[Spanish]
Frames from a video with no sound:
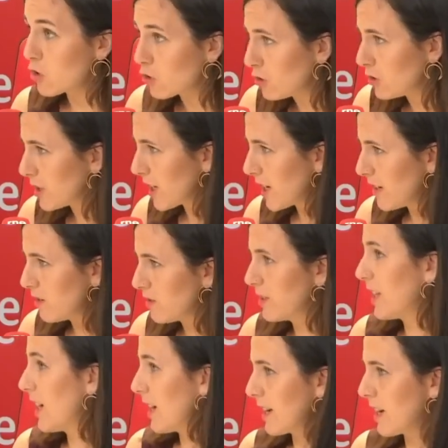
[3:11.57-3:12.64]
contrario
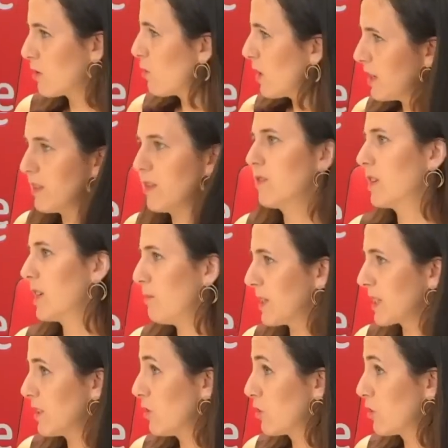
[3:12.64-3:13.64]
de la gran coalición que el Partido